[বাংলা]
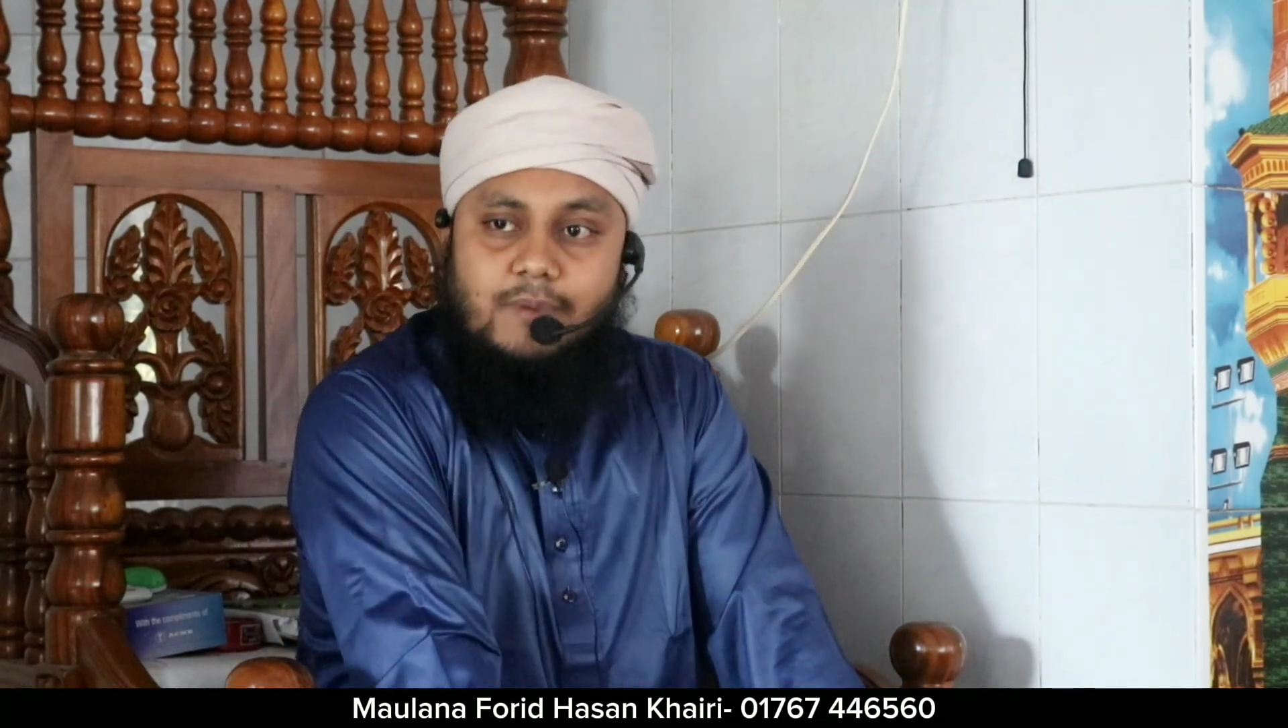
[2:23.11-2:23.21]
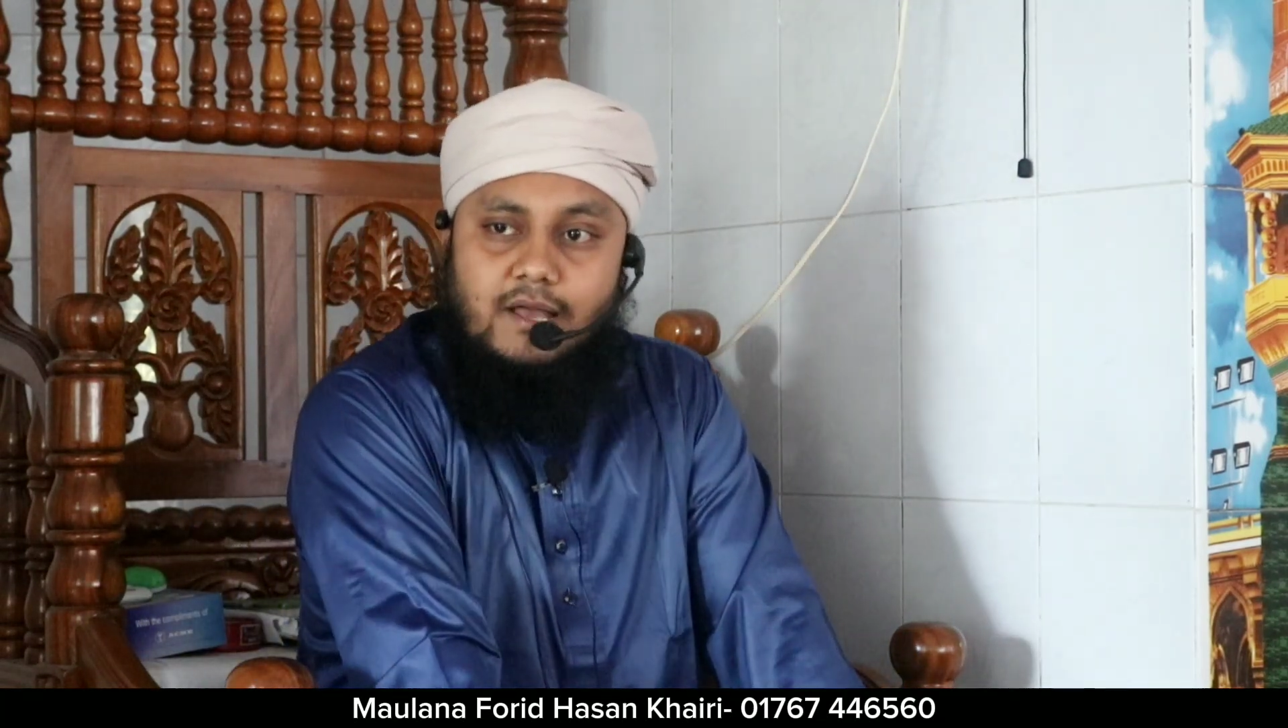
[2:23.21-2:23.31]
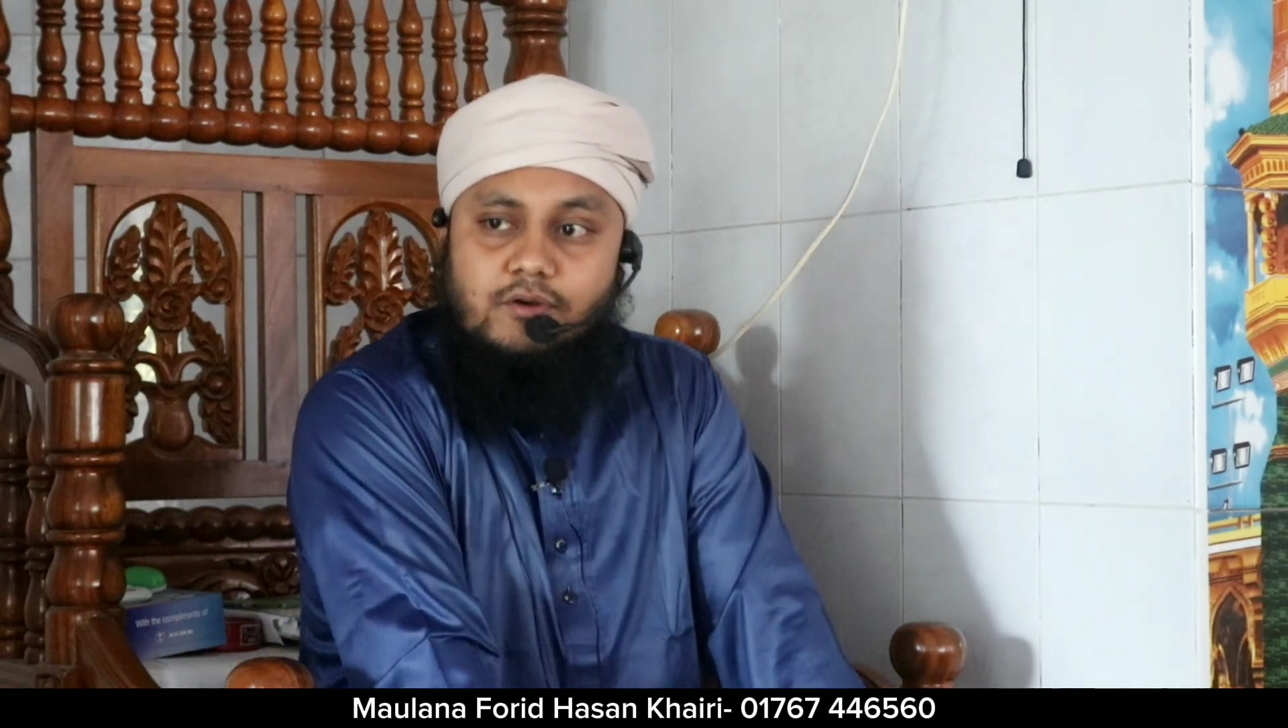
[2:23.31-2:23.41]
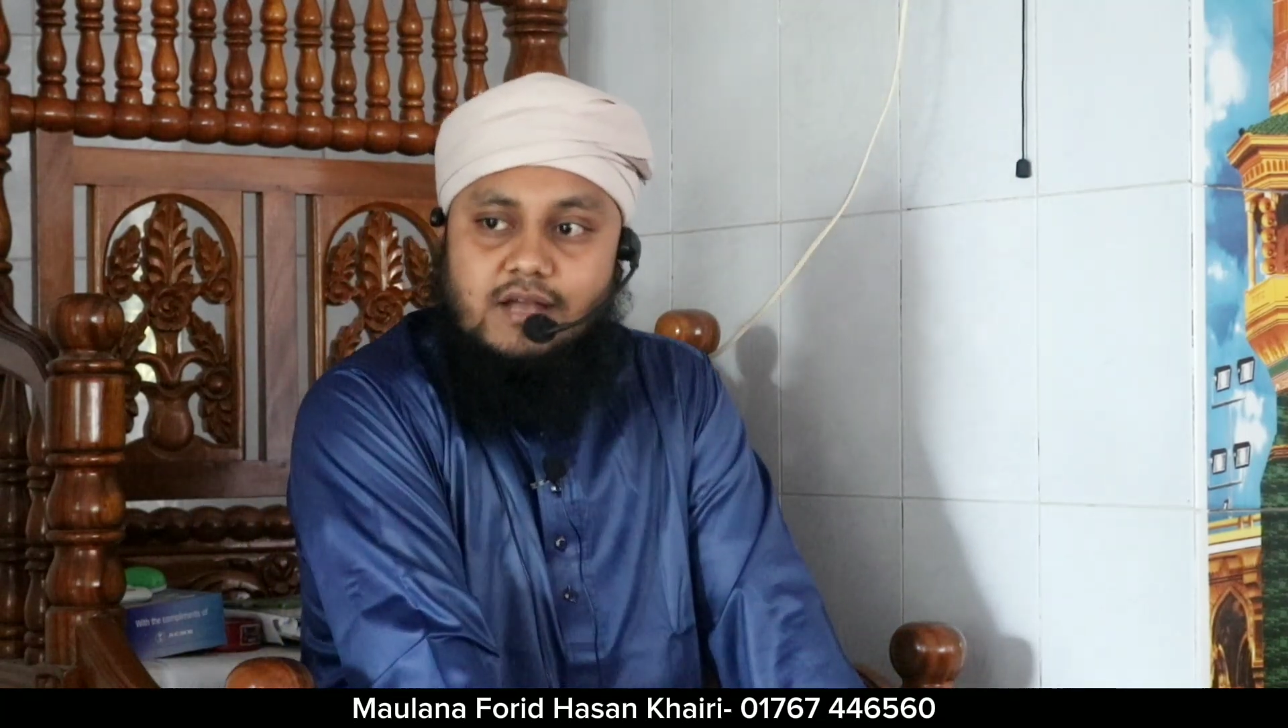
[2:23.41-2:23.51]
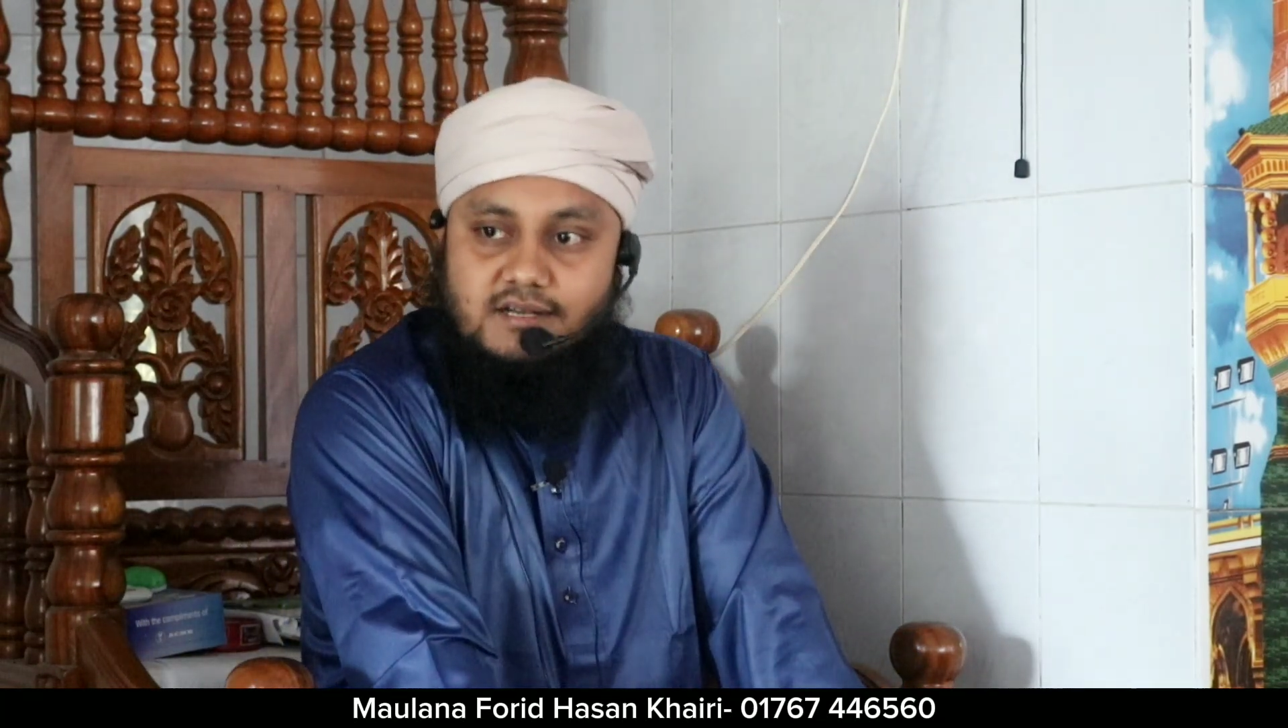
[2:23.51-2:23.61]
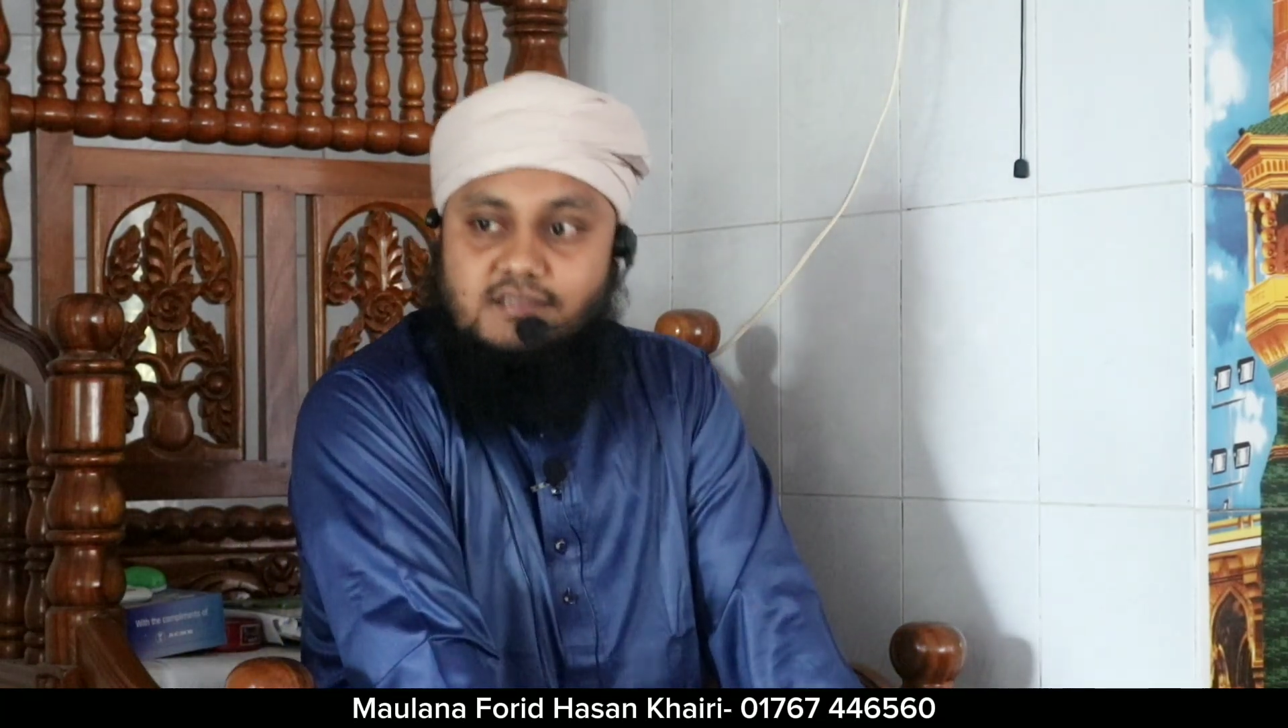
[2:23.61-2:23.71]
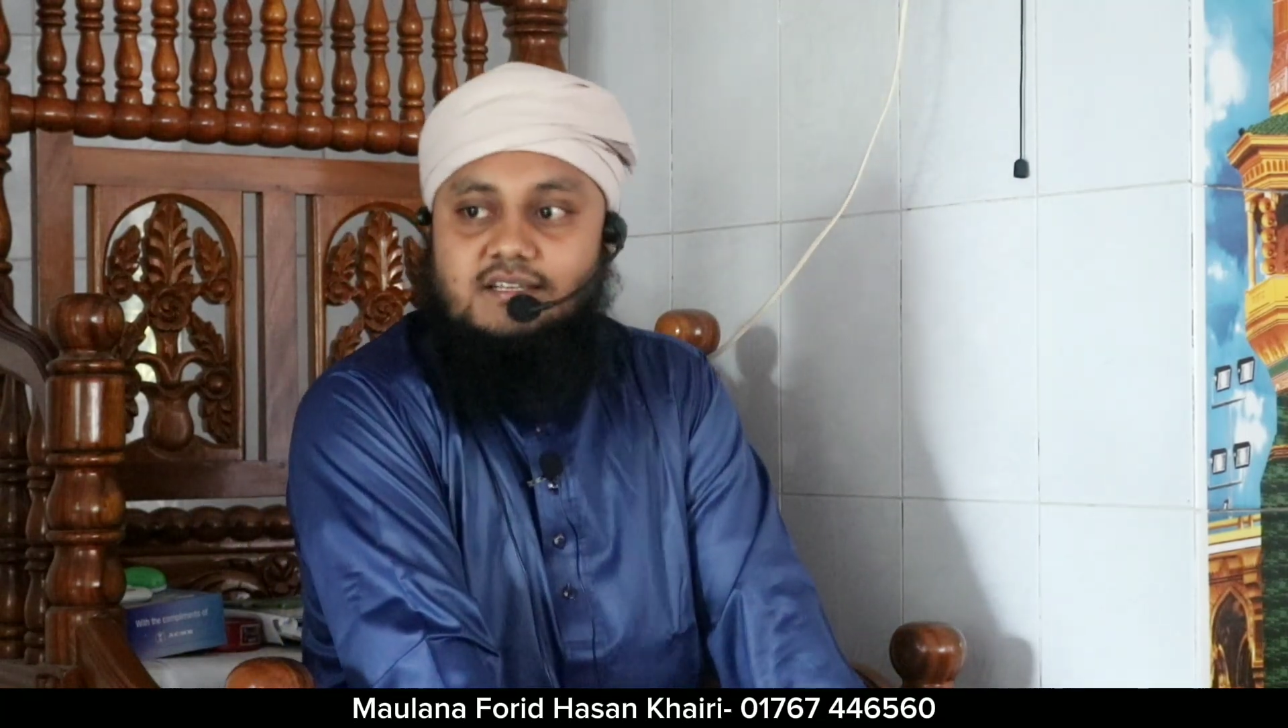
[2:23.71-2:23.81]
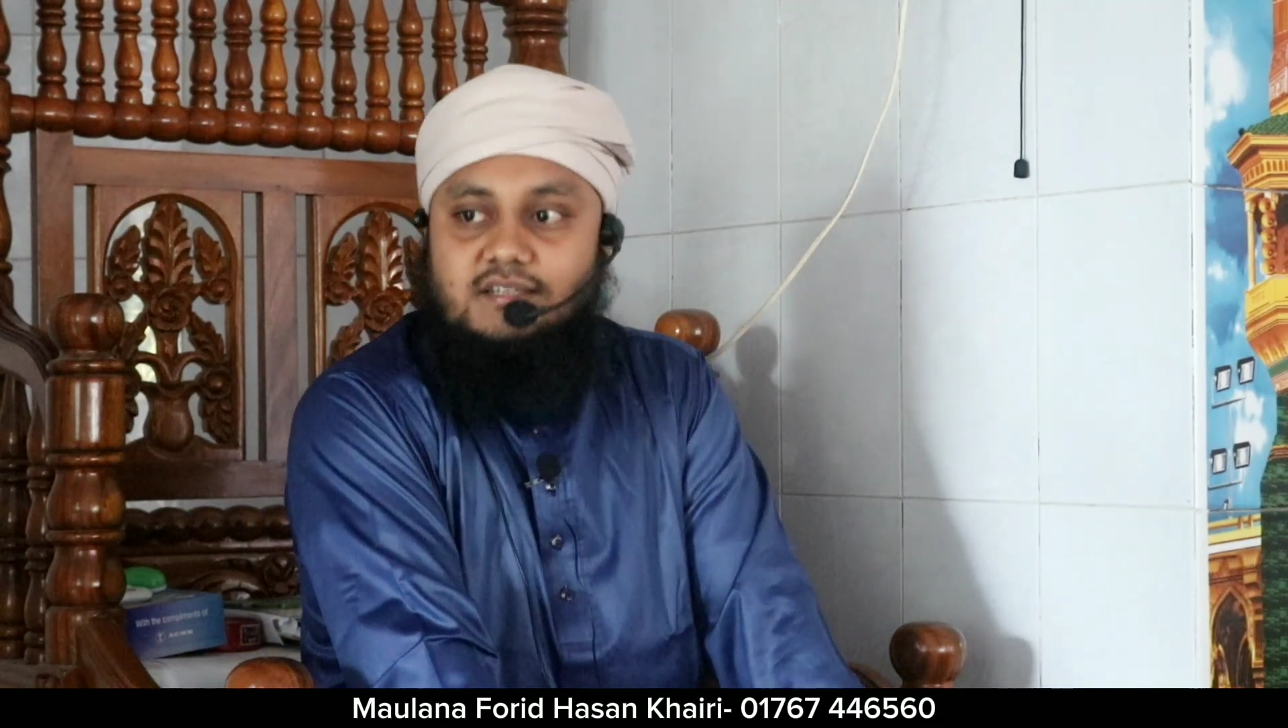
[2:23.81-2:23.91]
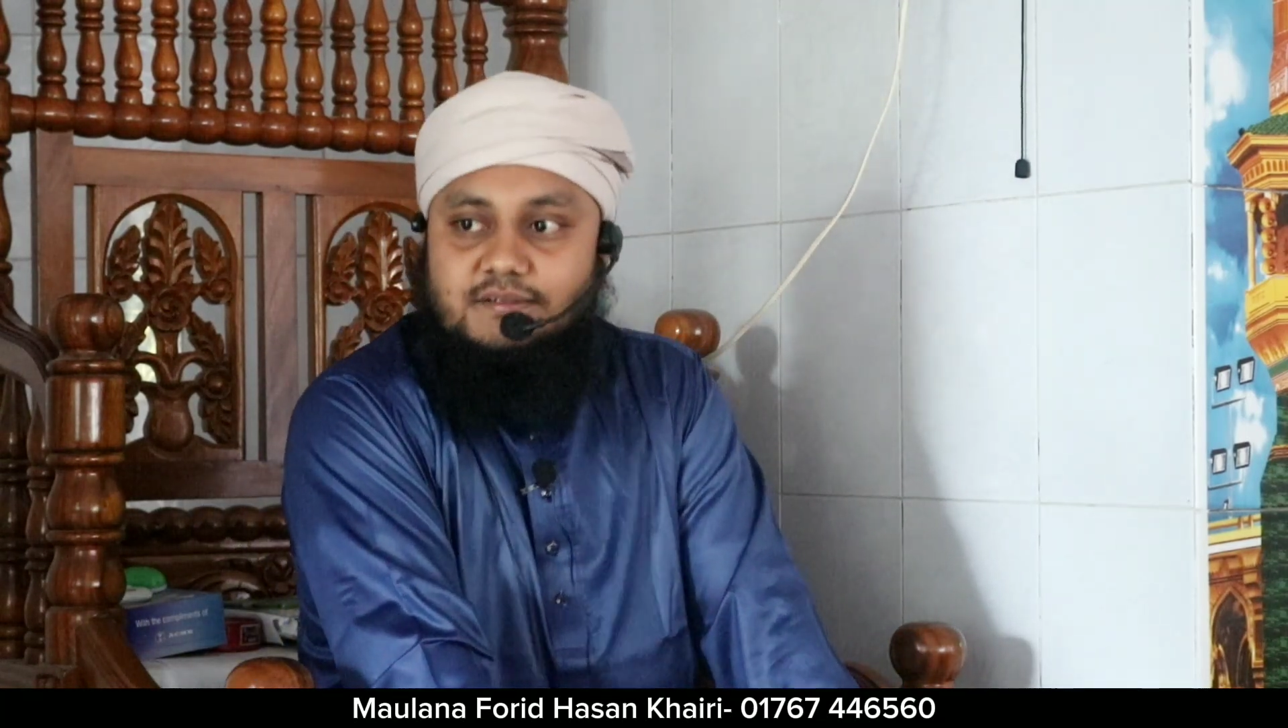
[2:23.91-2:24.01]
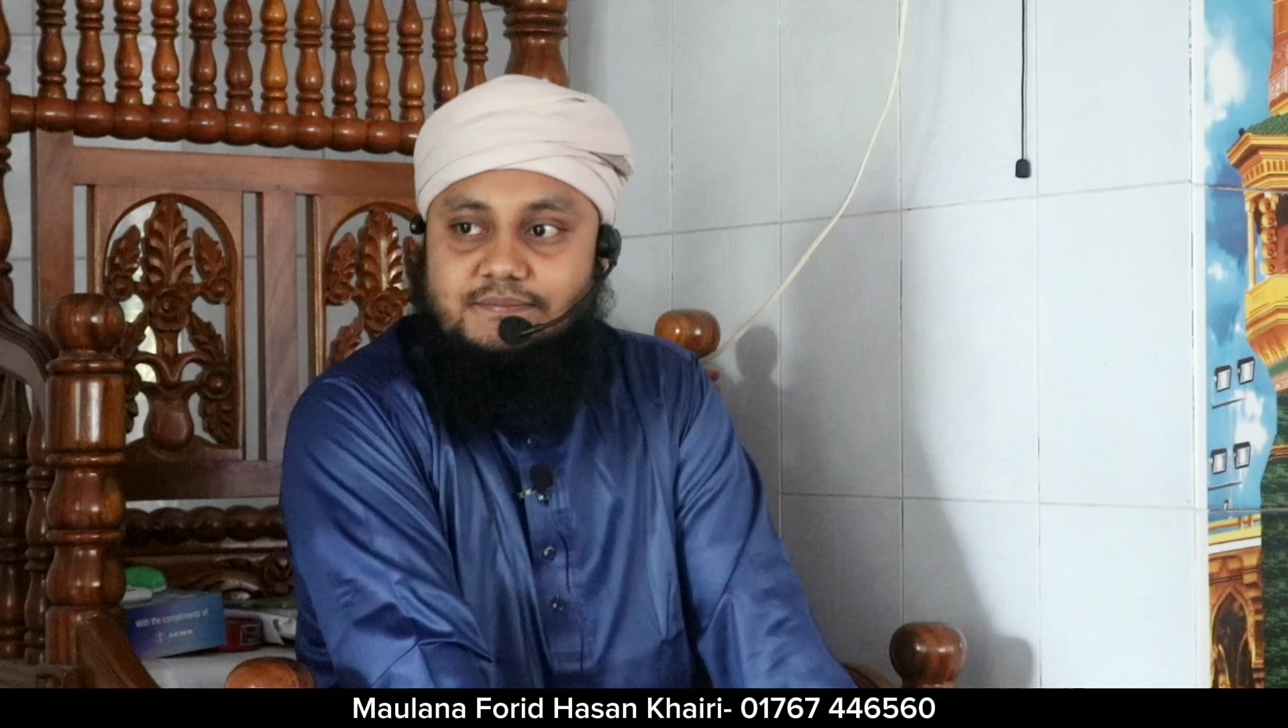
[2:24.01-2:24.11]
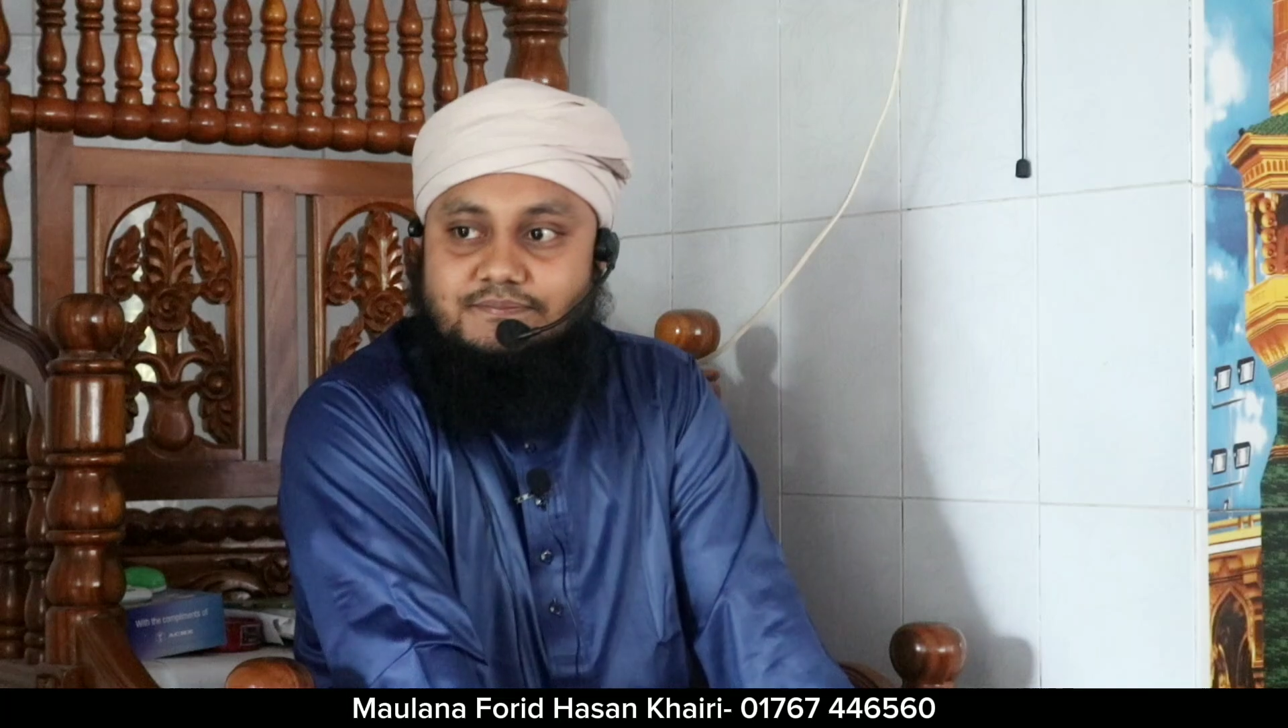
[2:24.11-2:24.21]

পালনার্থে